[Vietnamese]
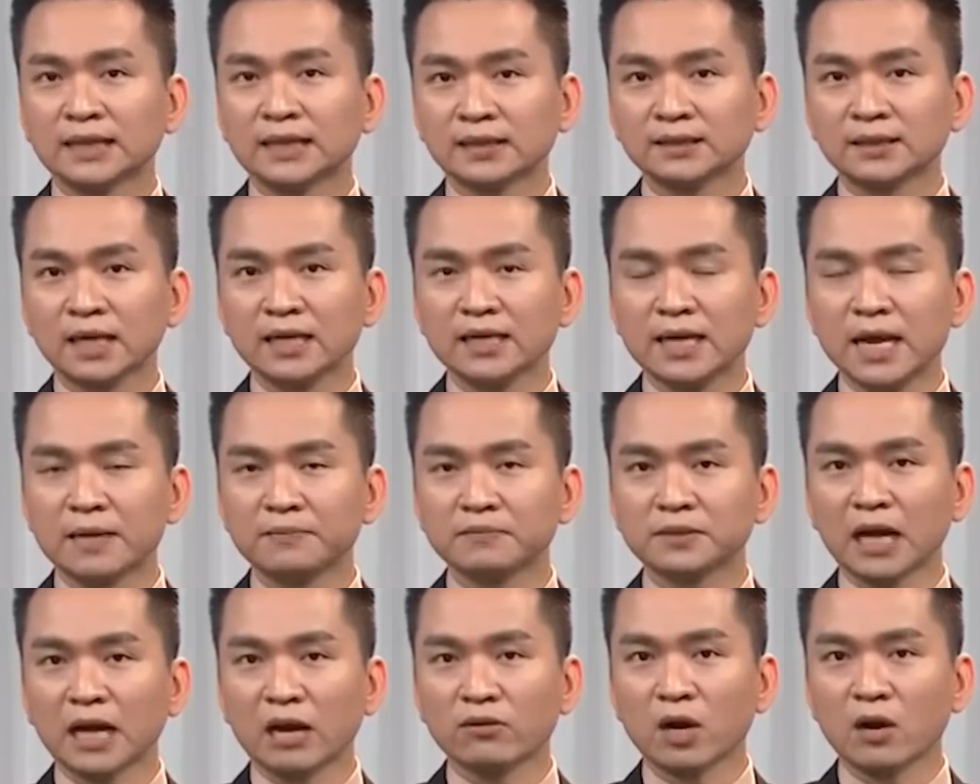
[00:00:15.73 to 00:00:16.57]
Thời gian giới
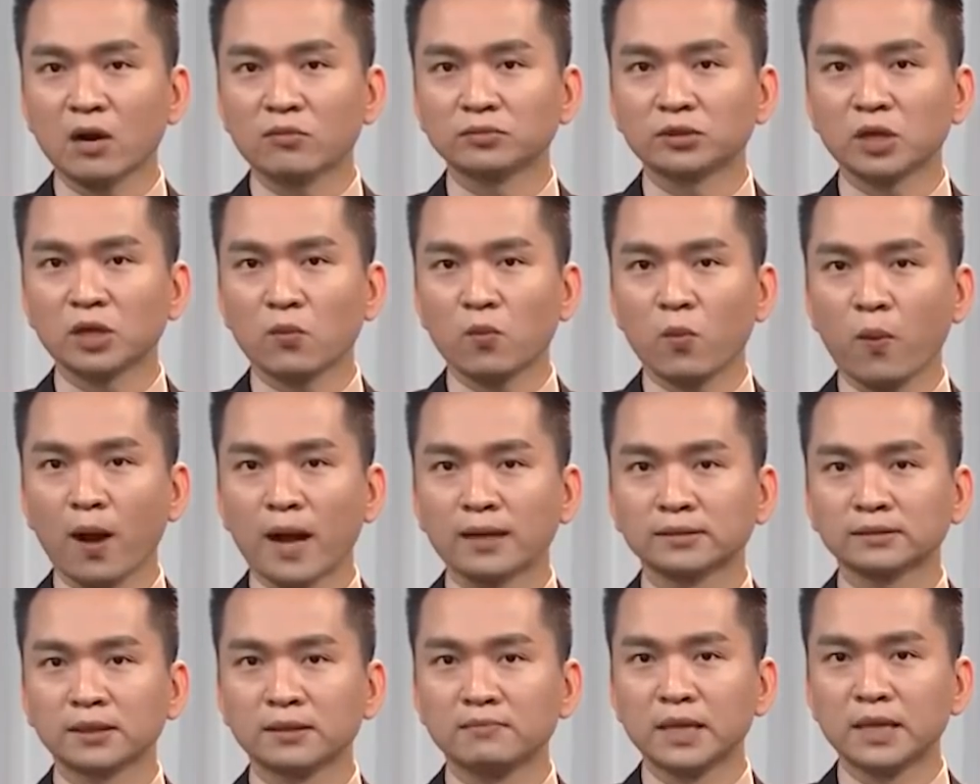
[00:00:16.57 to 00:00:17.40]
nghiêm dao động trong
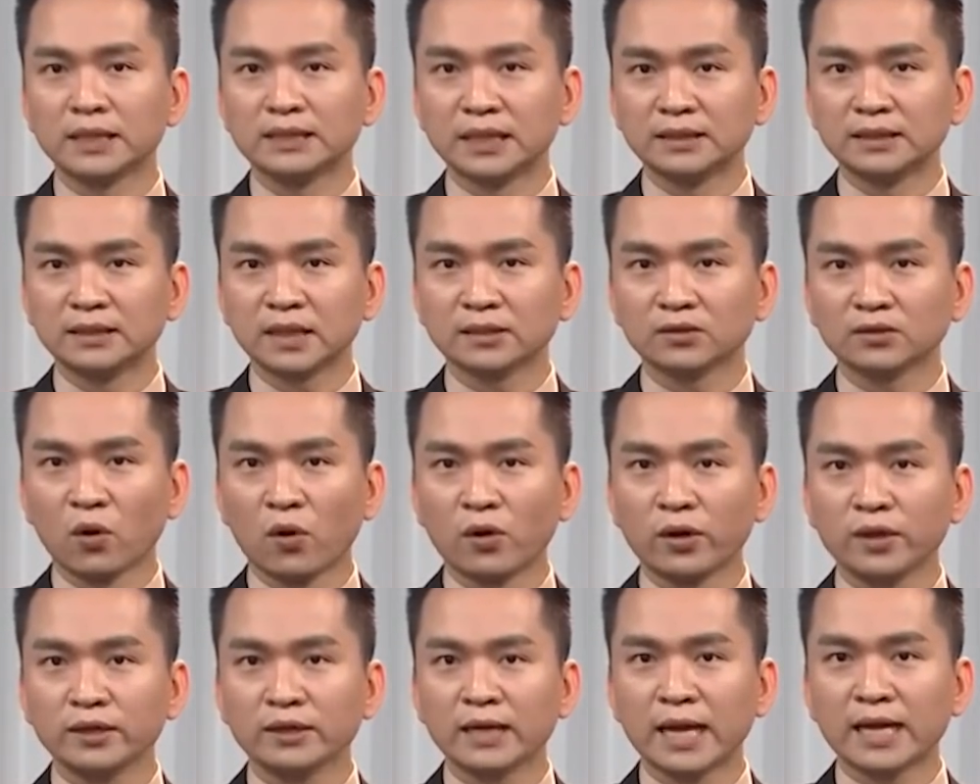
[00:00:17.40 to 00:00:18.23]
khoảng từ 19 giờ
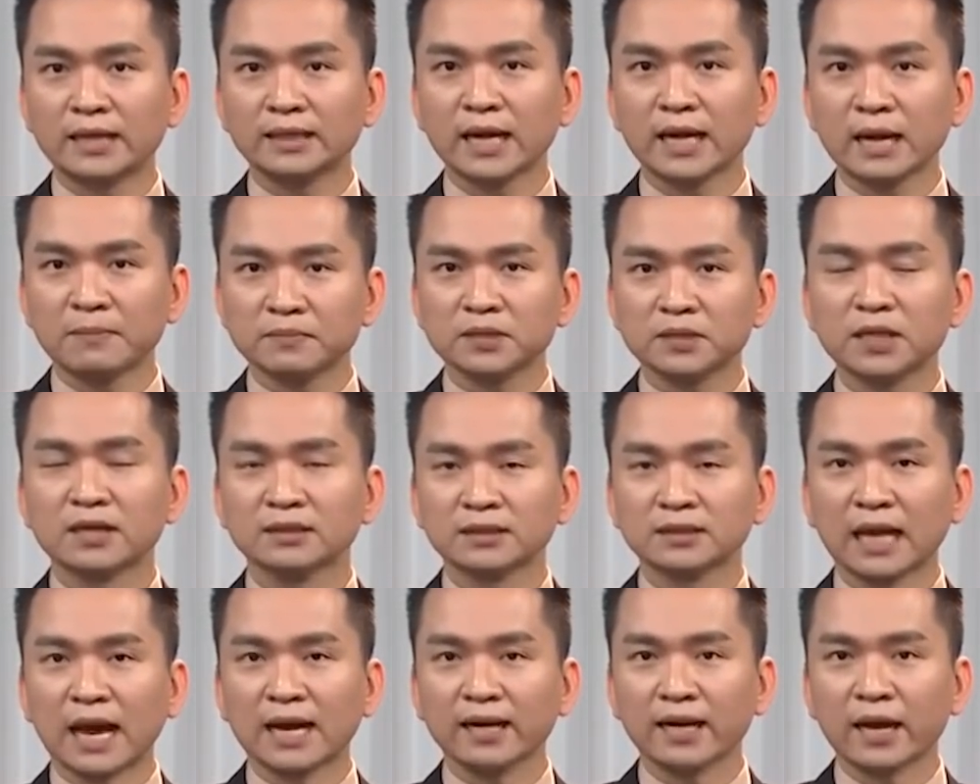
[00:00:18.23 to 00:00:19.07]
tối đến 5
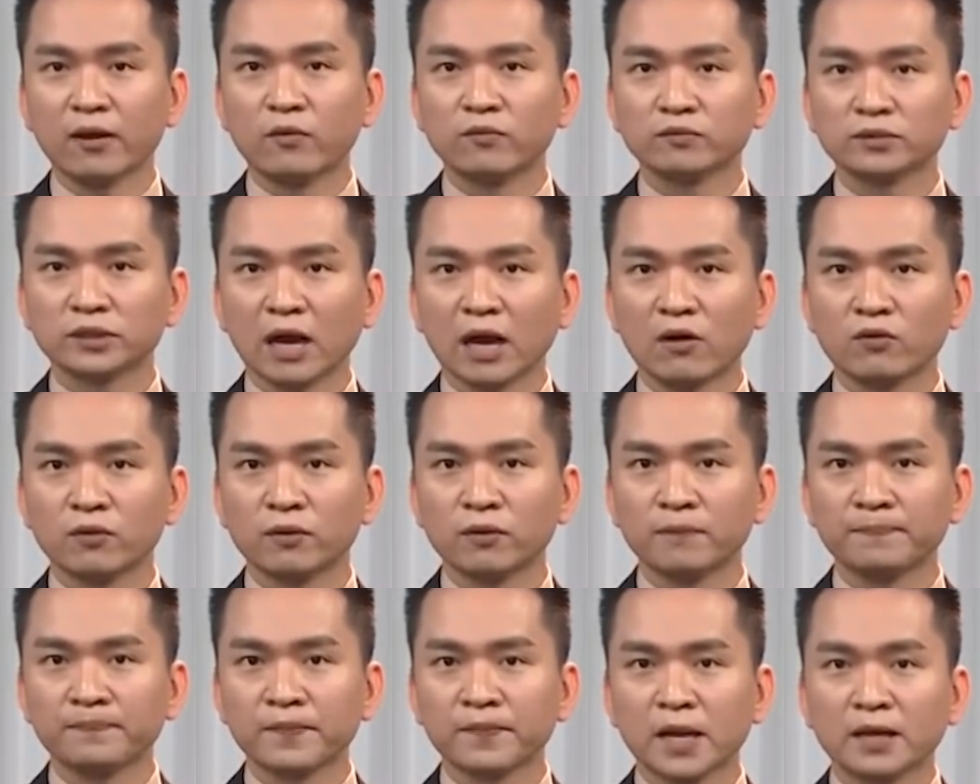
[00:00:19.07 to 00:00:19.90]
giờ sáng ngày hôm sau.
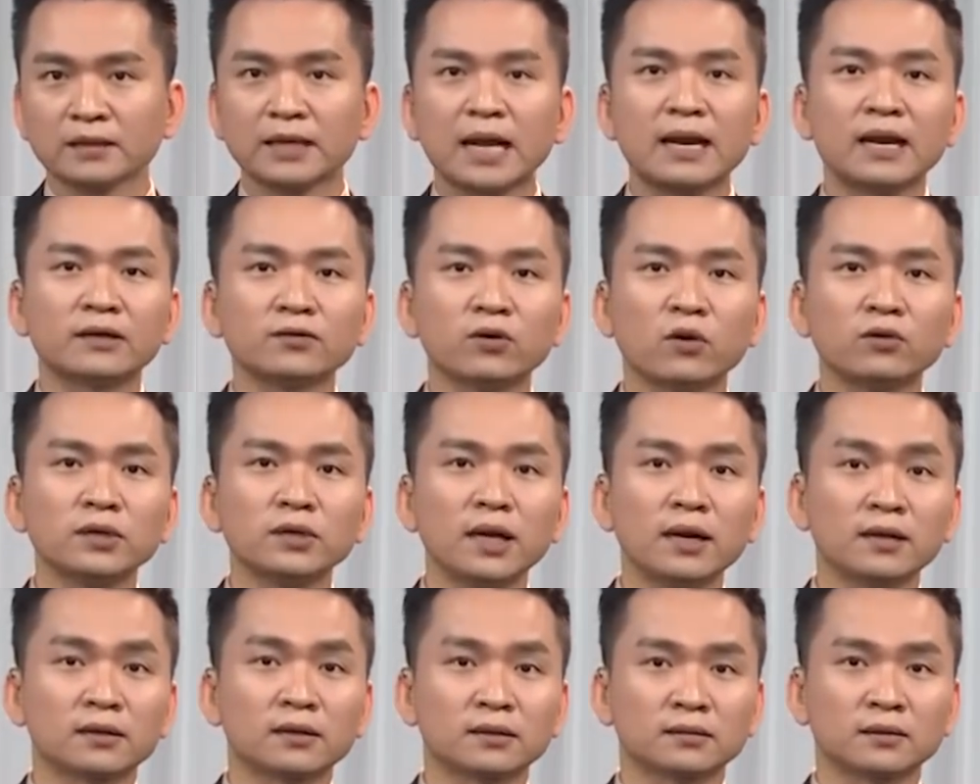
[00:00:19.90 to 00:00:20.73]
Đây là nỗ
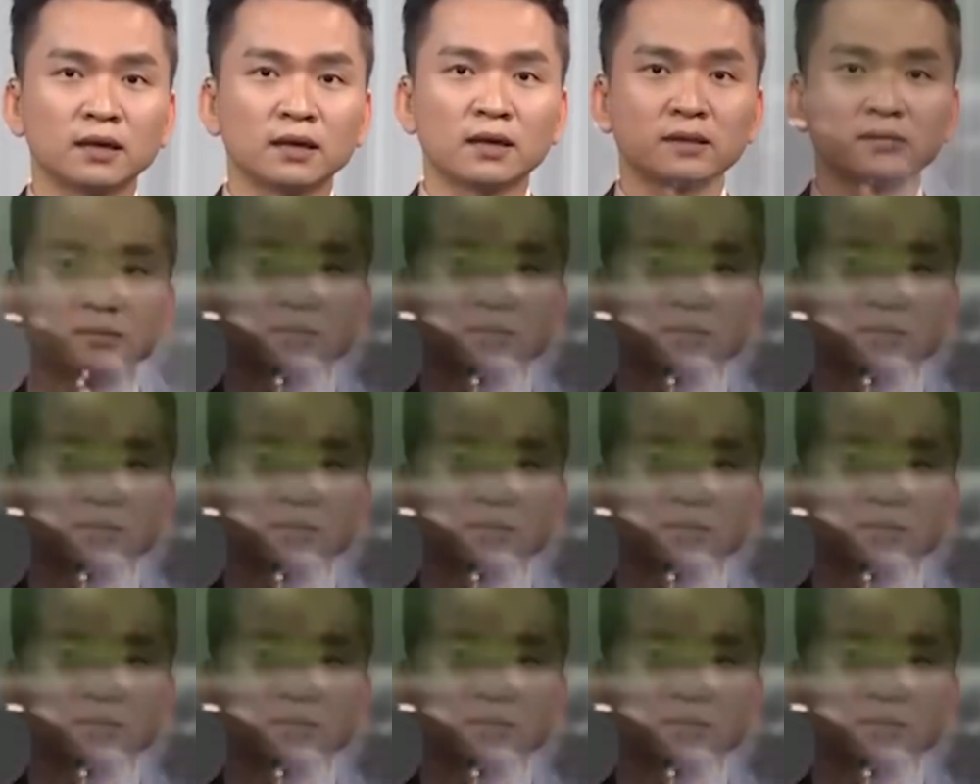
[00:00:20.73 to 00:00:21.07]
lực